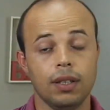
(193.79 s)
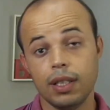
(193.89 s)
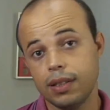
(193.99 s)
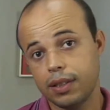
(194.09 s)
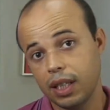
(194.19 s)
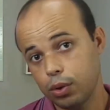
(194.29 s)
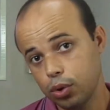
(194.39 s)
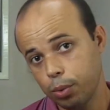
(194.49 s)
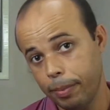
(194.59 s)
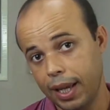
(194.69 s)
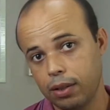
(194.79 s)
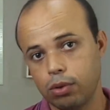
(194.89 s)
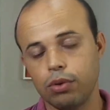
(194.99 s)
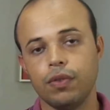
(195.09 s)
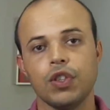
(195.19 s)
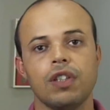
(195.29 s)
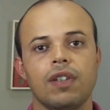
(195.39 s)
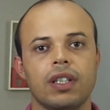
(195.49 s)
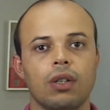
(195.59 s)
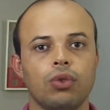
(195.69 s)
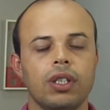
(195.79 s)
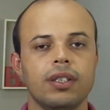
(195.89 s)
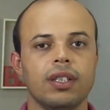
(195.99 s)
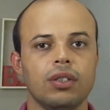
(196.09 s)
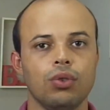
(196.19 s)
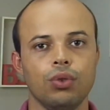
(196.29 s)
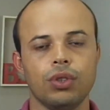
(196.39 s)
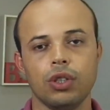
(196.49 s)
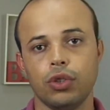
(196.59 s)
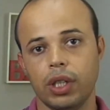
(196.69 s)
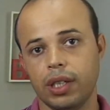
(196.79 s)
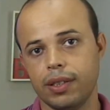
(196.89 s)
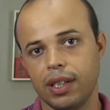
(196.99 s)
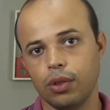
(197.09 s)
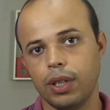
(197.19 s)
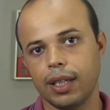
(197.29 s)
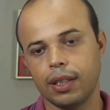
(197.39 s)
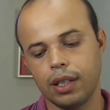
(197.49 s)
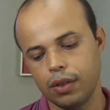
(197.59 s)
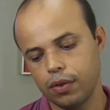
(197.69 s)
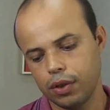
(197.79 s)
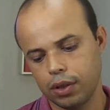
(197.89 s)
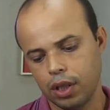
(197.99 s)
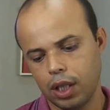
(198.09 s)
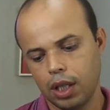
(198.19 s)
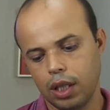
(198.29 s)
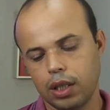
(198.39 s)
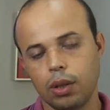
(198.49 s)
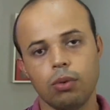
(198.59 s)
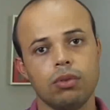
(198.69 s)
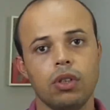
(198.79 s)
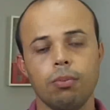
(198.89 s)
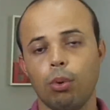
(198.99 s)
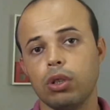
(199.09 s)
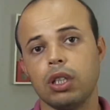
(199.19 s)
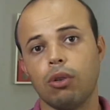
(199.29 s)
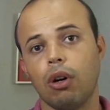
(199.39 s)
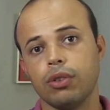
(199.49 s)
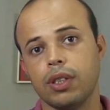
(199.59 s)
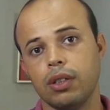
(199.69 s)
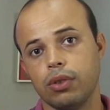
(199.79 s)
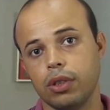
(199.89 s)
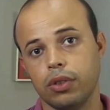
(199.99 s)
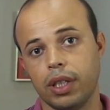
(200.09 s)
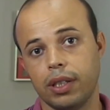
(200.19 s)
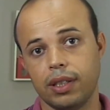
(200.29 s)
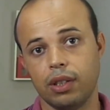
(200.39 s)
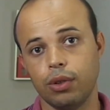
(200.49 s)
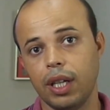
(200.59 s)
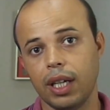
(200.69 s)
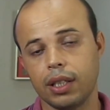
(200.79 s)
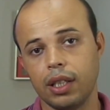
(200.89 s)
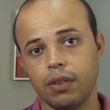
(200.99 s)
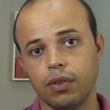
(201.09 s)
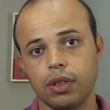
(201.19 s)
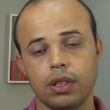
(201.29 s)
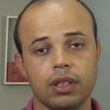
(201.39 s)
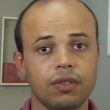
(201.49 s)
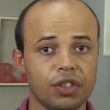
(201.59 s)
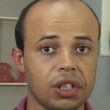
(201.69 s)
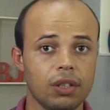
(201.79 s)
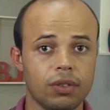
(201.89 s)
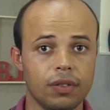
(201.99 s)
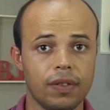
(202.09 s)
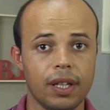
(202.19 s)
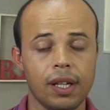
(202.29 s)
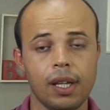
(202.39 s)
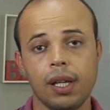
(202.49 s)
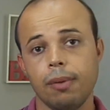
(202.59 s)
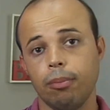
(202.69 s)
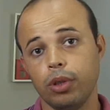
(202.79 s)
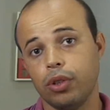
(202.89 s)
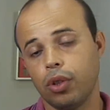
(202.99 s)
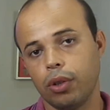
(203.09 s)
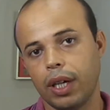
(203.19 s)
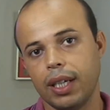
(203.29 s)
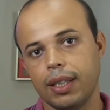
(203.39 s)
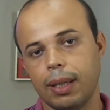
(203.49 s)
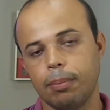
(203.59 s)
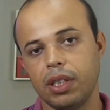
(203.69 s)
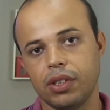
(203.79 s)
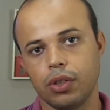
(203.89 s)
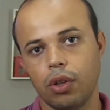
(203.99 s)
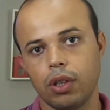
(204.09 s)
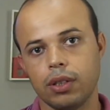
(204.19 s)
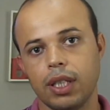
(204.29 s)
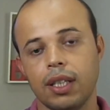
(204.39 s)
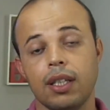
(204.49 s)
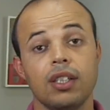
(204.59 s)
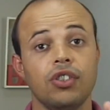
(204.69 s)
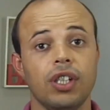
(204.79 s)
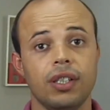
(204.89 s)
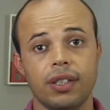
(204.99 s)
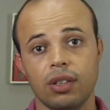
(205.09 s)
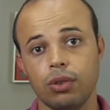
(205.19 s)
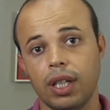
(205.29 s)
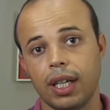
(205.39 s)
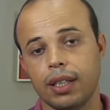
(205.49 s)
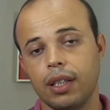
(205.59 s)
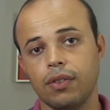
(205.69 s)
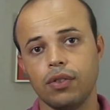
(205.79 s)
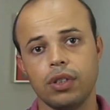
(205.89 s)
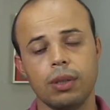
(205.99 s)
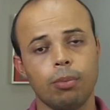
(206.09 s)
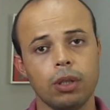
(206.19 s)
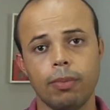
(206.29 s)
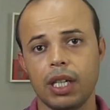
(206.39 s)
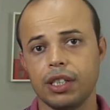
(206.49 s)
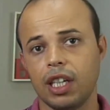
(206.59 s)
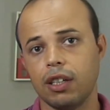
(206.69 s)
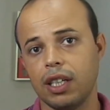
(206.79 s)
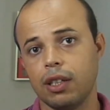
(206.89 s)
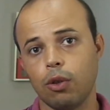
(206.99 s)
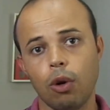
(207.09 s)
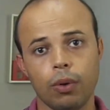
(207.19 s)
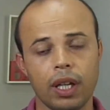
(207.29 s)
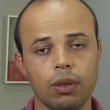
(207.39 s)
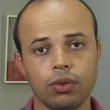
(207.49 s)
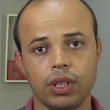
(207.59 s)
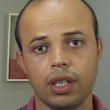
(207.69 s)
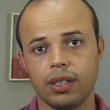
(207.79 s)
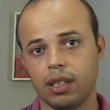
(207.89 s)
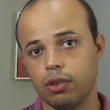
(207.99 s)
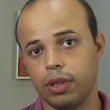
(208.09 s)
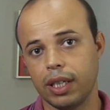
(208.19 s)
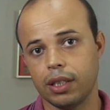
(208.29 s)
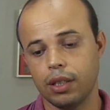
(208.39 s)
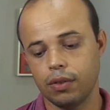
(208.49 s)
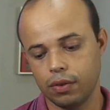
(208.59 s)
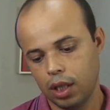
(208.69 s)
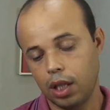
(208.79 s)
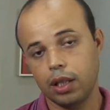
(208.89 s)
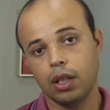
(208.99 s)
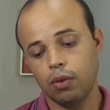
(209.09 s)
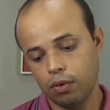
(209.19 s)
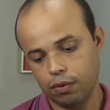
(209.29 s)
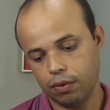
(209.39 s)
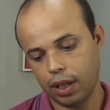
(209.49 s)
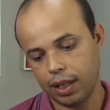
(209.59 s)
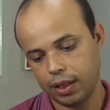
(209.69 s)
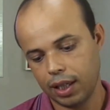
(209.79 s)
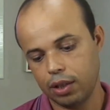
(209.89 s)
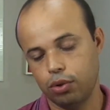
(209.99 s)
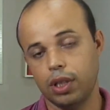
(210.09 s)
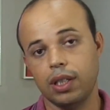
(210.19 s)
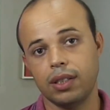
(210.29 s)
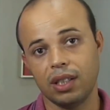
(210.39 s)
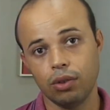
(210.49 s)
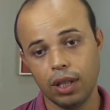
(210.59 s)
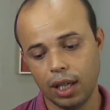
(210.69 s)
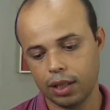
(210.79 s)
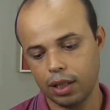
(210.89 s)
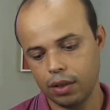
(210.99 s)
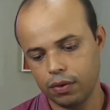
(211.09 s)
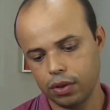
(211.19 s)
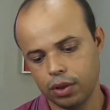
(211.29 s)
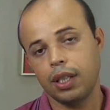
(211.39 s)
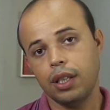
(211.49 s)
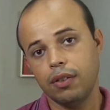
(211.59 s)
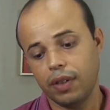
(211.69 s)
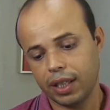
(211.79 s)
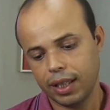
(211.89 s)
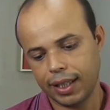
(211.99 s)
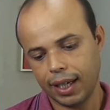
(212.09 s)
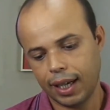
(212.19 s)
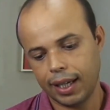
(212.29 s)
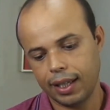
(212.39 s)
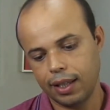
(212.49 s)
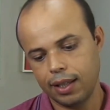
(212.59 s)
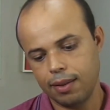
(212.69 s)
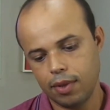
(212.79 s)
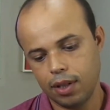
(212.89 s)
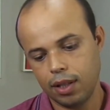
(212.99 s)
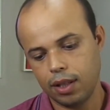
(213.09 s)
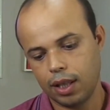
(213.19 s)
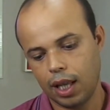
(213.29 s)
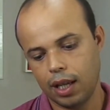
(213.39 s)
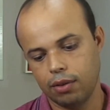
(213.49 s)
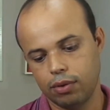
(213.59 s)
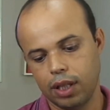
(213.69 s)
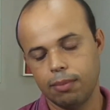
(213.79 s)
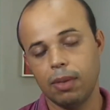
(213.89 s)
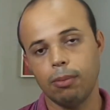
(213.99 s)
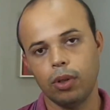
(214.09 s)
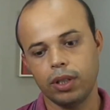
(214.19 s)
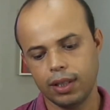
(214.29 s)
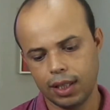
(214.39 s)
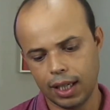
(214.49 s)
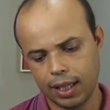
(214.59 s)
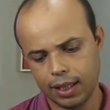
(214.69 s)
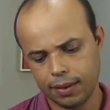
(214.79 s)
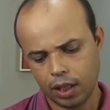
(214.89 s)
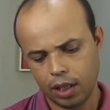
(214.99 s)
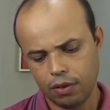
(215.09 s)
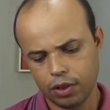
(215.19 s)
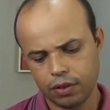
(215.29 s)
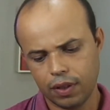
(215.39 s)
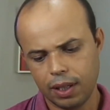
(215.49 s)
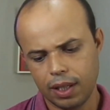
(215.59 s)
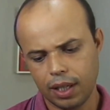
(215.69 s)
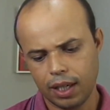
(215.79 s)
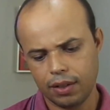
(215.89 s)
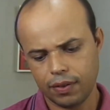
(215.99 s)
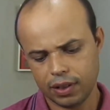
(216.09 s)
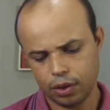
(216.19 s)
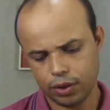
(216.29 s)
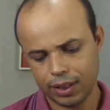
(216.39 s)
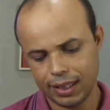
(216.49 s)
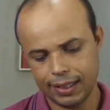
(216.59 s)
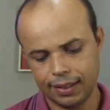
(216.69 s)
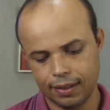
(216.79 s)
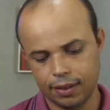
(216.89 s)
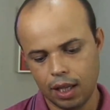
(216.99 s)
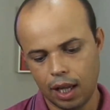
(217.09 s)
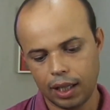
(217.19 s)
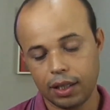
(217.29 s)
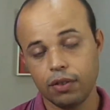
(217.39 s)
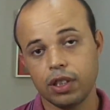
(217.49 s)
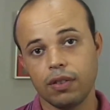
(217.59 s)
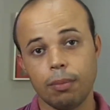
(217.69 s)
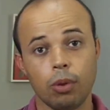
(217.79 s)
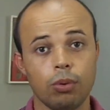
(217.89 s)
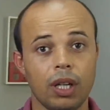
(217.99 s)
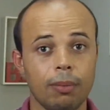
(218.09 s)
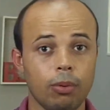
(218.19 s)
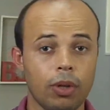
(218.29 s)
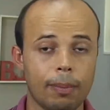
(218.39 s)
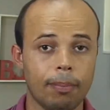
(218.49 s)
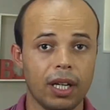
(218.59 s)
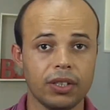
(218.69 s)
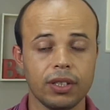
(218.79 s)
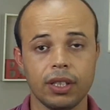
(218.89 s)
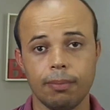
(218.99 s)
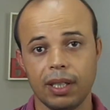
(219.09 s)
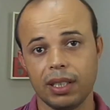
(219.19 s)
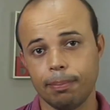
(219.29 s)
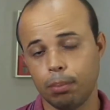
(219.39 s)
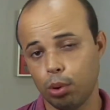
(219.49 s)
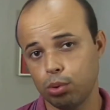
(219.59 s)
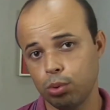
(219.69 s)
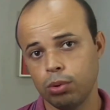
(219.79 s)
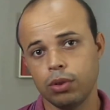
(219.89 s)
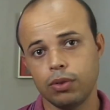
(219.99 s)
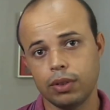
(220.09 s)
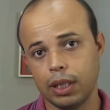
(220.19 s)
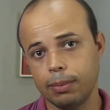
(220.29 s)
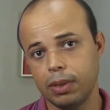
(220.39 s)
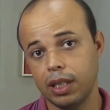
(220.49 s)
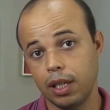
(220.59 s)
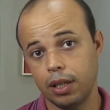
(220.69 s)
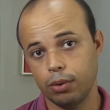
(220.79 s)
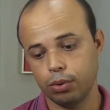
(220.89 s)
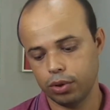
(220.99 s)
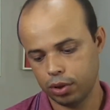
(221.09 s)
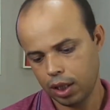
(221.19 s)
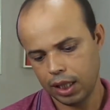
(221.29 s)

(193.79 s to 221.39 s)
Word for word: Nesse segundo método, você vai estar utilizando o seu gerenciador de arquivos, então não importa qual seja o seu gerenciador de arquivos, se você não tiver, pode colocar aí na Play Store, né? gerenciador de arquivos e pode baixar aí qualquer um gerenciador de arquivos. Então vai entrar no gerenciador de arquivos e vai clicar em interno, né? memória interna e você vai aí fazer o seguinte, aqui você vai procurar por uma pasta chamada ponto thumbnails.